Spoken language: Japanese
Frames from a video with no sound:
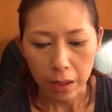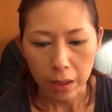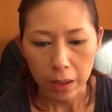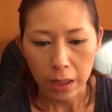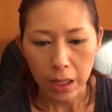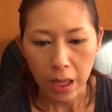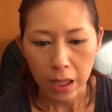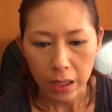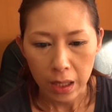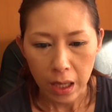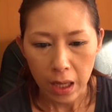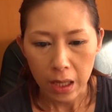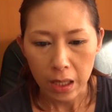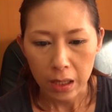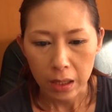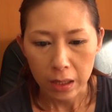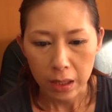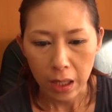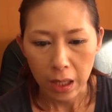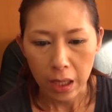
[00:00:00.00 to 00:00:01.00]
7
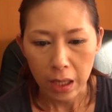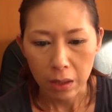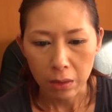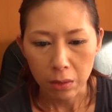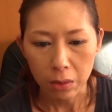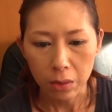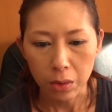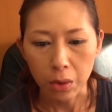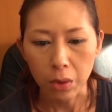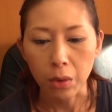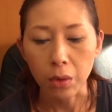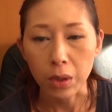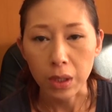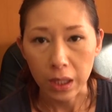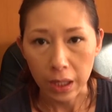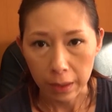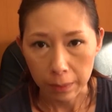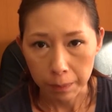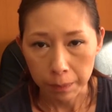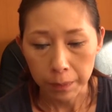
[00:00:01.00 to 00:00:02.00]
ネイル料
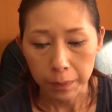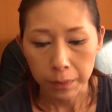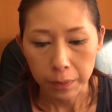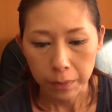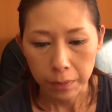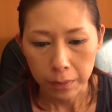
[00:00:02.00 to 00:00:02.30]
金あ